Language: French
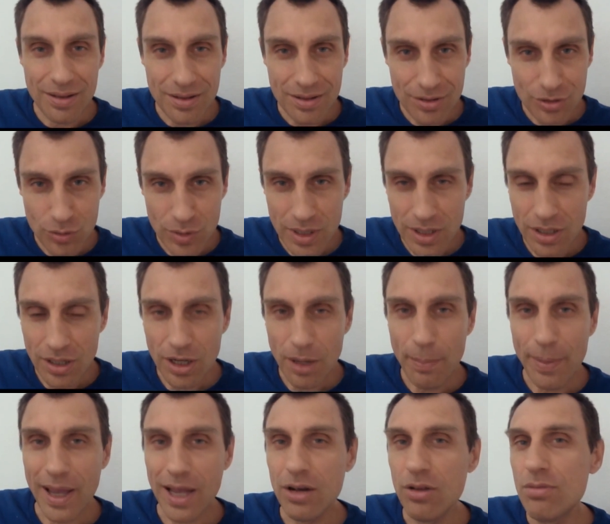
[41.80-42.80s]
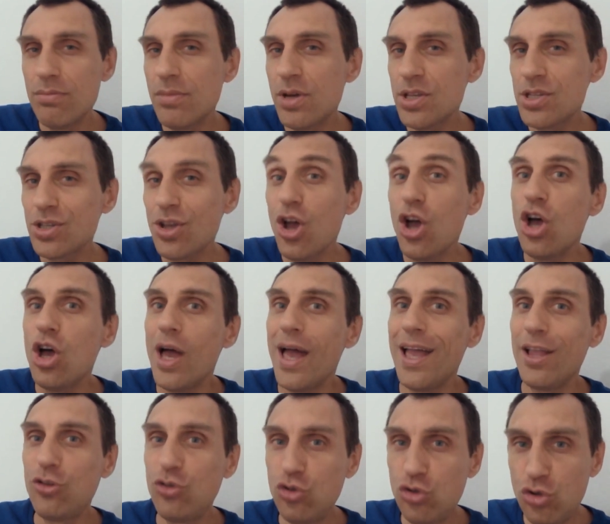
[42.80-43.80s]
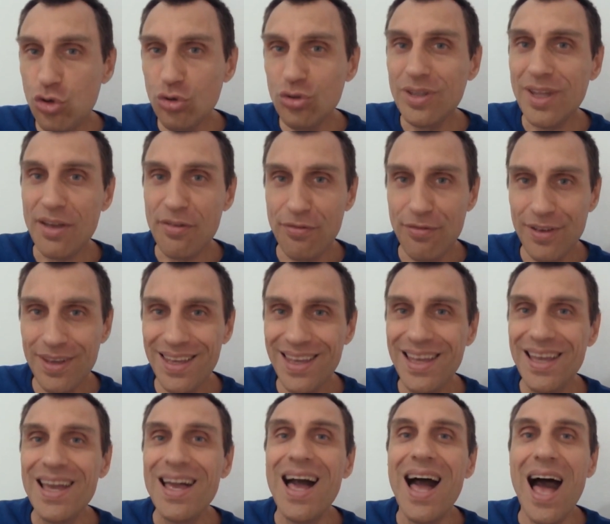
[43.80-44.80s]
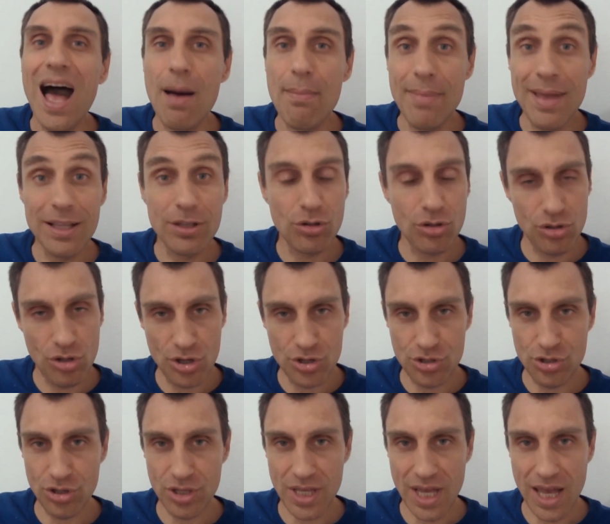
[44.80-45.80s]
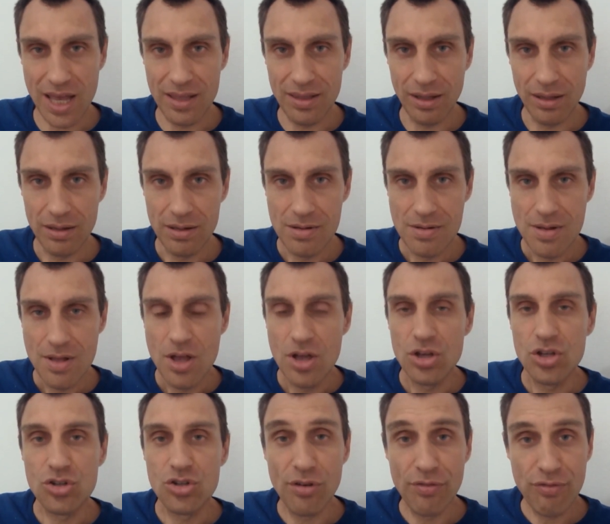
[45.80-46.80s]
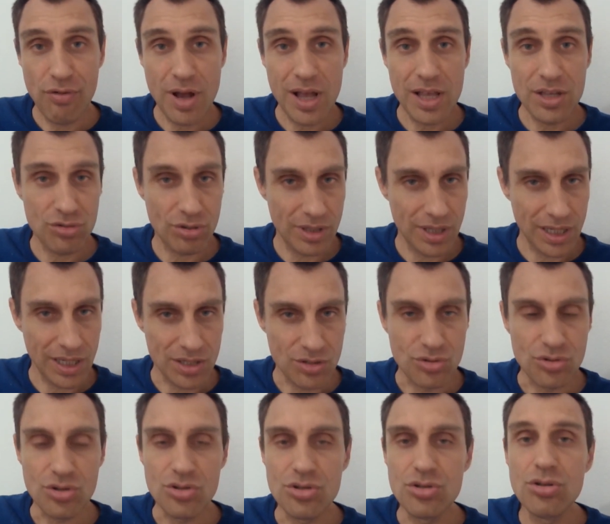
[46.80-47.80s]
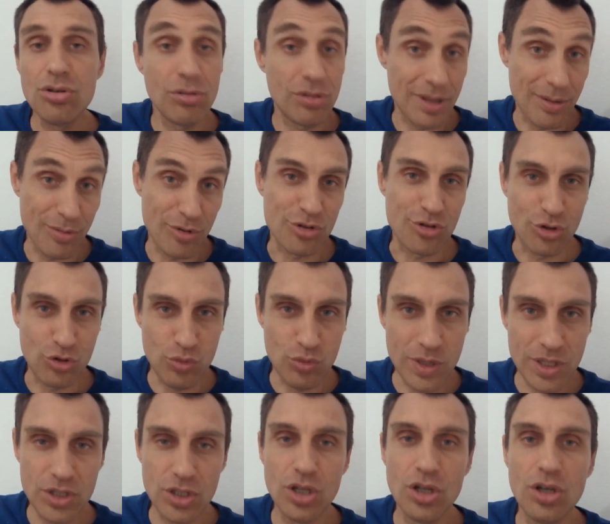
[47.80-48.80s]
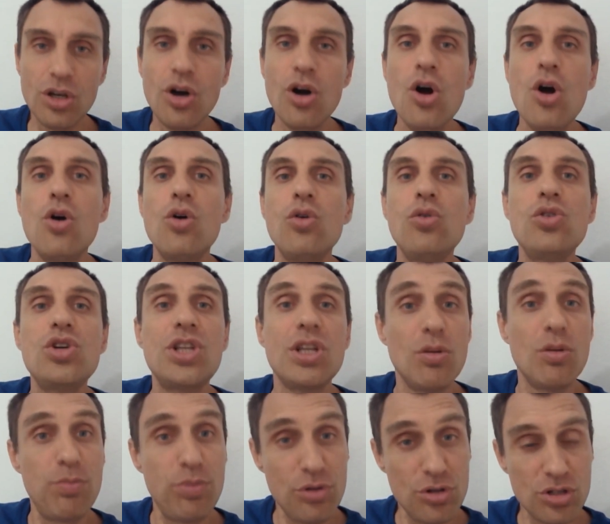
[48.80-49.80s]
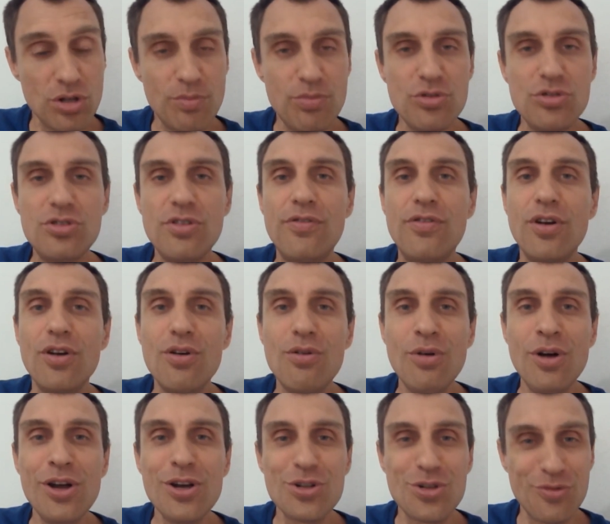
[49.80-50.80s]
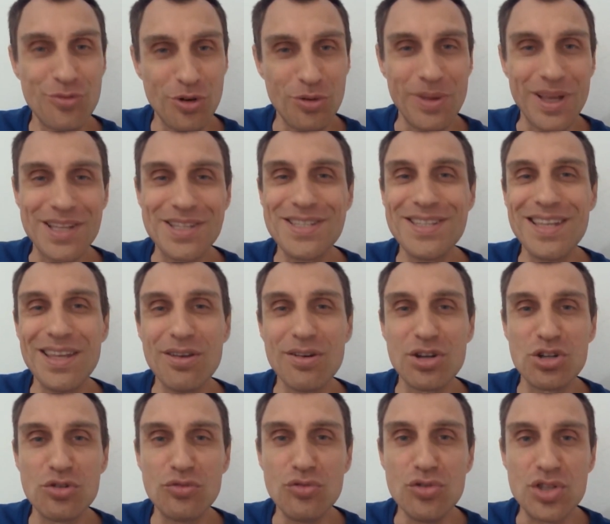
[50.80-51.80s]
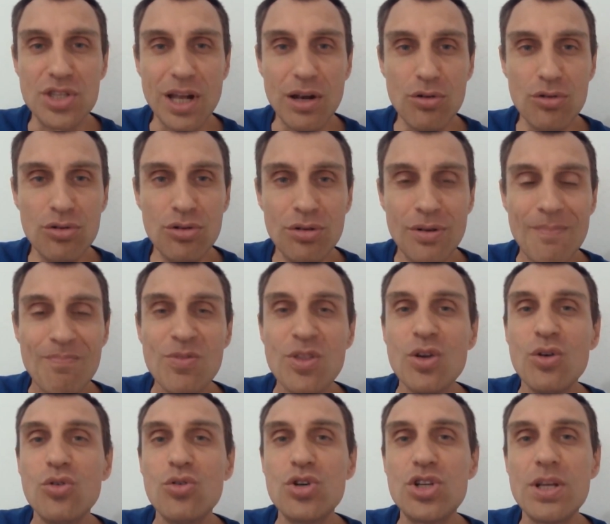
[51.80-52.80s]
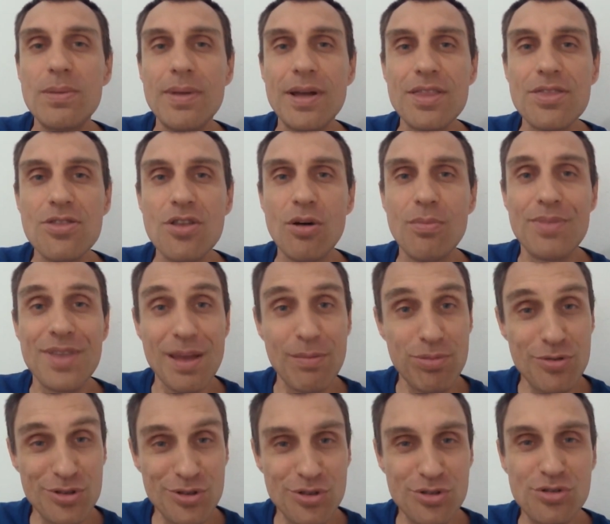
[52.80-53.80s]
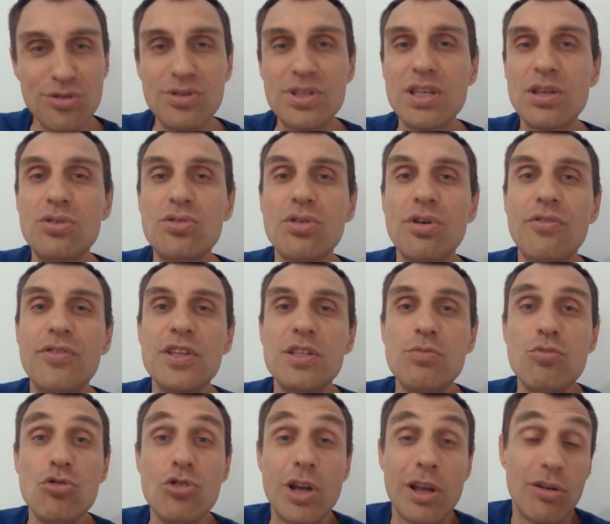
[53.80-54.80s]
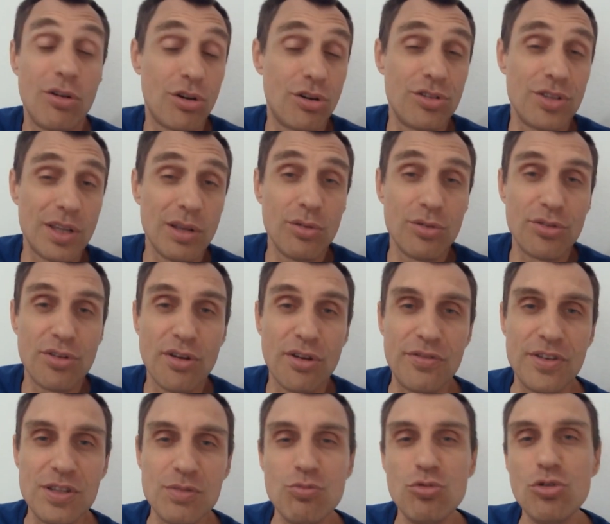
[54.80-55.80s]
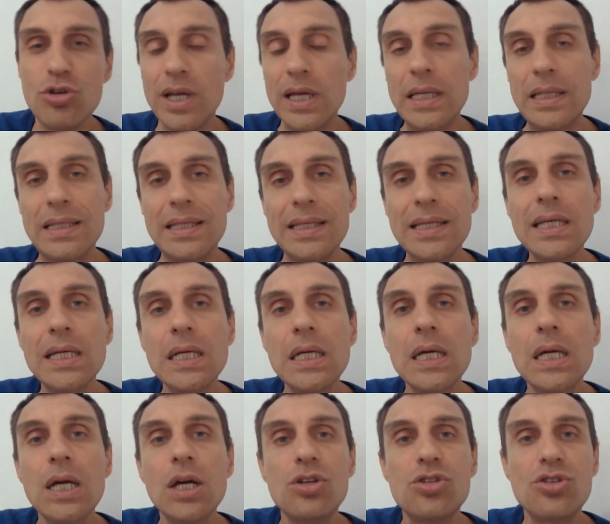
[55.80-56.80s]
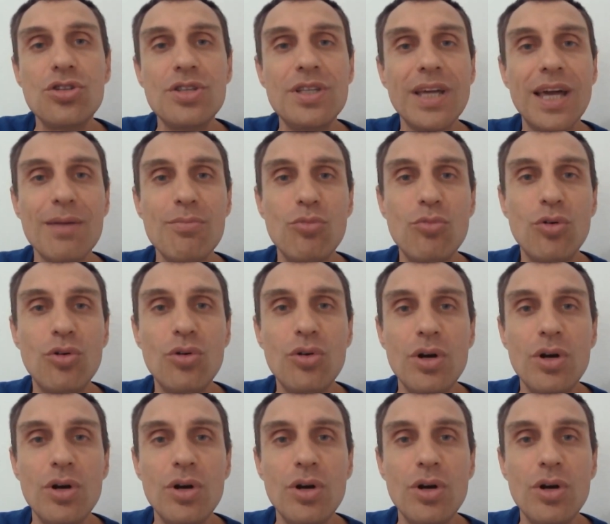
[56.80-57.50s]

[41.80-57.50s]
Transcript: Twitter par Elon Musk est tout à fait à mettre dans ce cadre. Je vois sur les réseaux sociaux, notamment sur Twitter, où j'ai de plus en plus de followers, je vous remercie d'ailleurs et je vous salue, où j'ai maintenant bien plus de succès que sur Facebook, alors que très longtemps Facebook a été, je dirais, mon